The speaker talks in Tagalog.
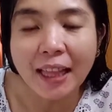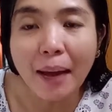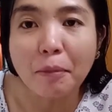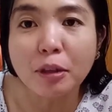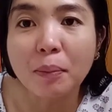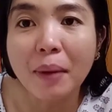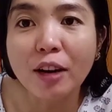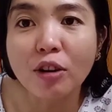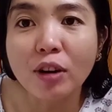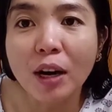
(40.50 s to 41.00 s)
Tapos
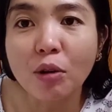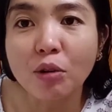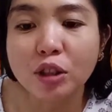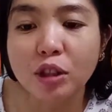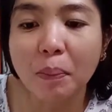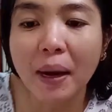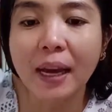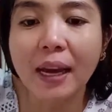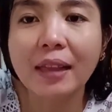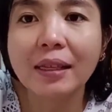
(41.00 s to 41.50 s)
meron akong
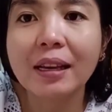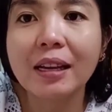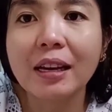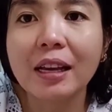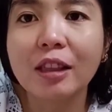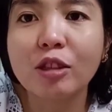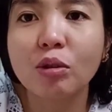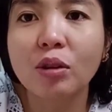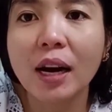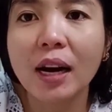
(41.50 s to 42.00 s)
spaghetti
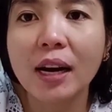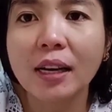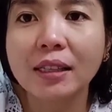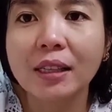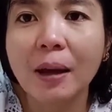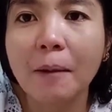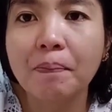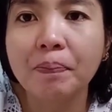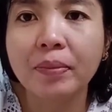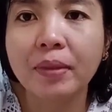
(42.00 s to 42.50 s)
dito guys.
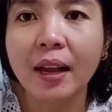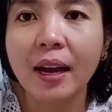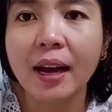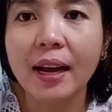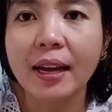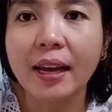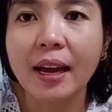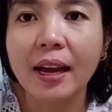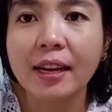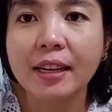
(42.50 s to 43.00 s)

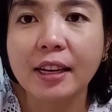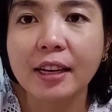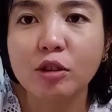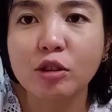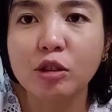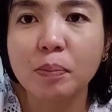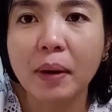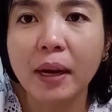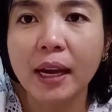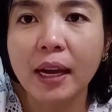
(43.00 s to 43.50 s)
Ayan, yan
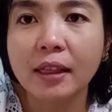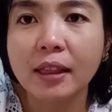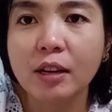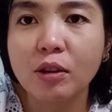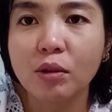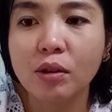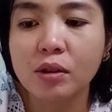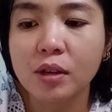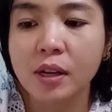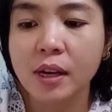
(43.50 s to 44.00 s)
yung spaghetti,
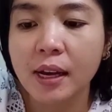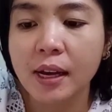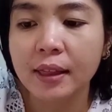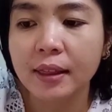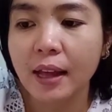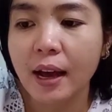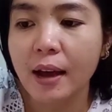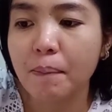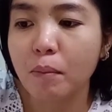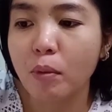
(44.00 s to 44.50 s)
no.
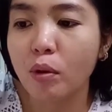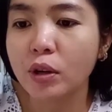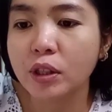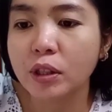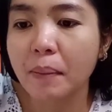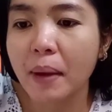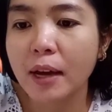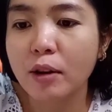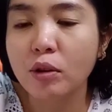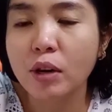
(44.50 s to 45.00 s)
Tapos
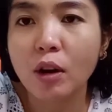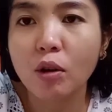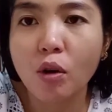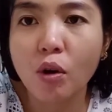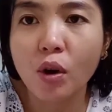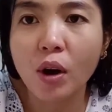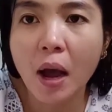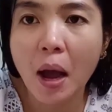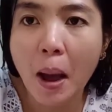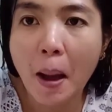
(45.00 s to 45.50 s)
meron
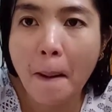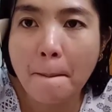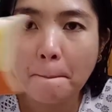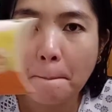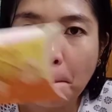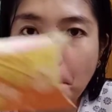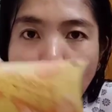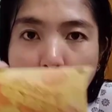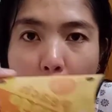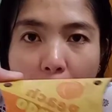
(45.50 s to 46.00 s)
akong
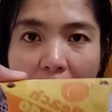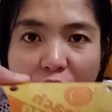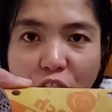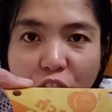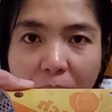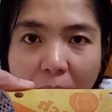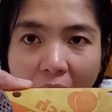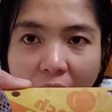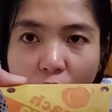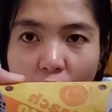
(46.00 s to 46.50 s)
peach
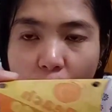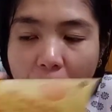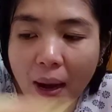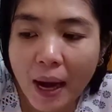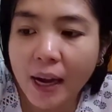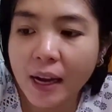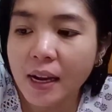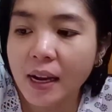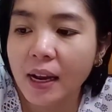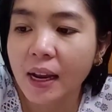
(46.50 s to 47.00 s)
mango
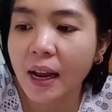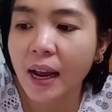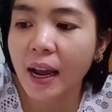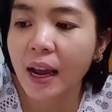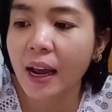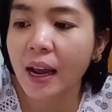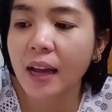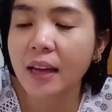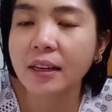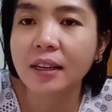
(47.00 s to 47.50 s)
pie
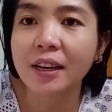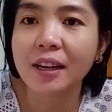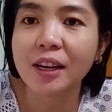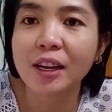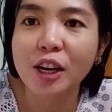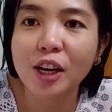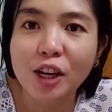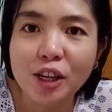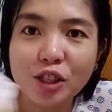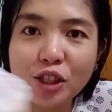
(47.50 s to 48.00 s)
and
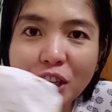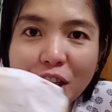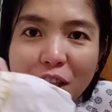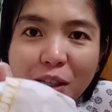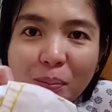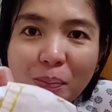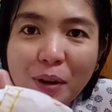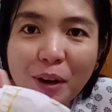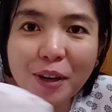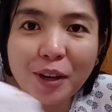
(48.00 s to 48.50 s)

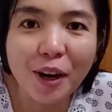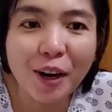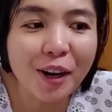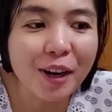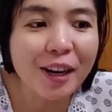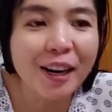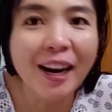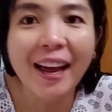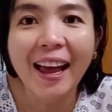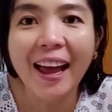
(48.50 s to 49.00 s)
cheeseburger
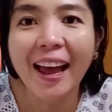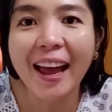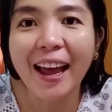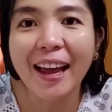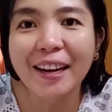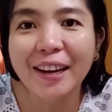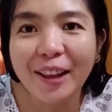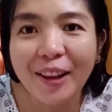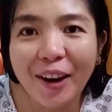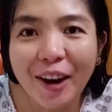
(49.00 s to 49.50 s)

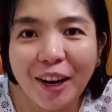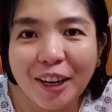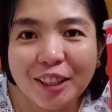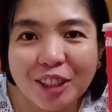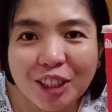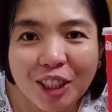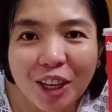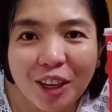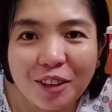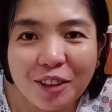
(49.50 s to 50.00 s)
and a
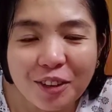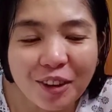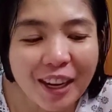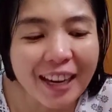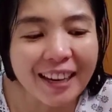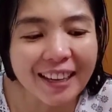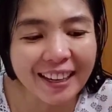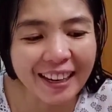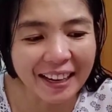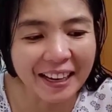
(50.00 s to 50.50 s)
large
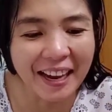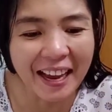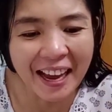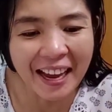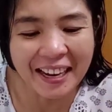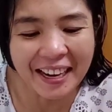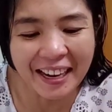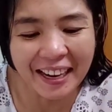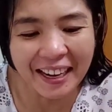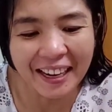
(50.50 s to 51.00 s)
drink. Ayan.